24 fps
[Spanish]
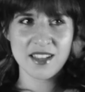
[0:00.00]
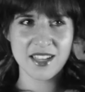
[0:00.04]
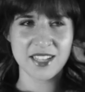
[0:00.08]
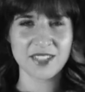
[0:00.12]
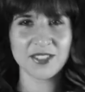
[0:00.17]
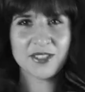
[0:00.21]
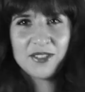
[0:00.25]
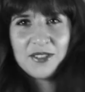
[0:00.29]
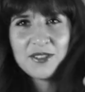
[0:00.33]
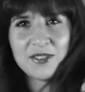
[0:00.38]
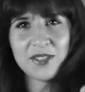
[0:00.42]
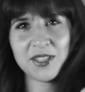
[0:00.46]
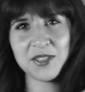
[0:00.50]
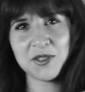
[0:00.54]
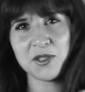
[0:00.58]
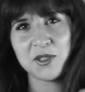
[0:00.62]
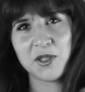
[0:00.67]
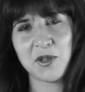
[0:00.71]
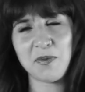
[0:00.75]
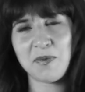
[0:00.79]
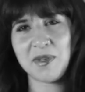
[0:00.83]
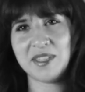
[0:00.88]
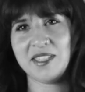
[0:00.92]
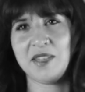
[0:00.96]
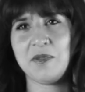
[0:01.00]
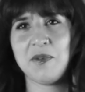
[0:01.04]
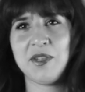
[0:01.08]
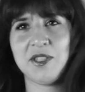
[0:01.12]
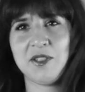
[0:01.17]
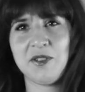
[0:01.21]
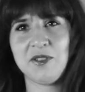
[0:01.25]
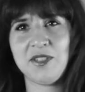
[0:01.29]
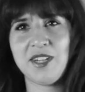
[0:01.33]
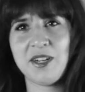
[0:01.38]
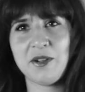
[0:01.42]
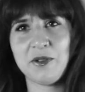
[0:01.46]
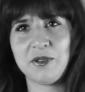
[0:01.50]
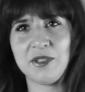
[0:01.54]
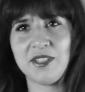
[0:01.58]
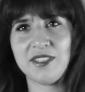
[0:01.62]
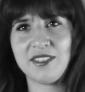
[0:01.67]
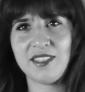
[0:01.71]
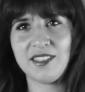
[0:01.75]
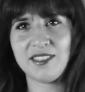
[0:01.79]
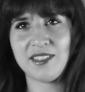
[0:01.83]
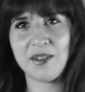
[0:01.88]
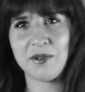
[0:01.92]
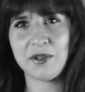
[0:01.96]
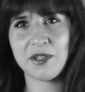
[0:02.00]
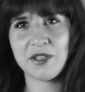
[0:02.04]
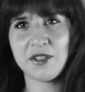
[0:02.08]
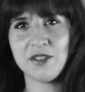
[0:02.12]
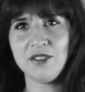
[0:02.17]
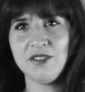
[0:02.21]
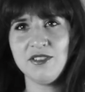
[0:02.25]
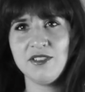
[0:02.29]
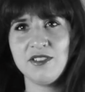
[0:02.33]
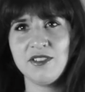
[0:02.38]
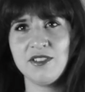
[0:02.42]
Eso no, esos son más de cuatro tragos, ¿estás de acuerdo?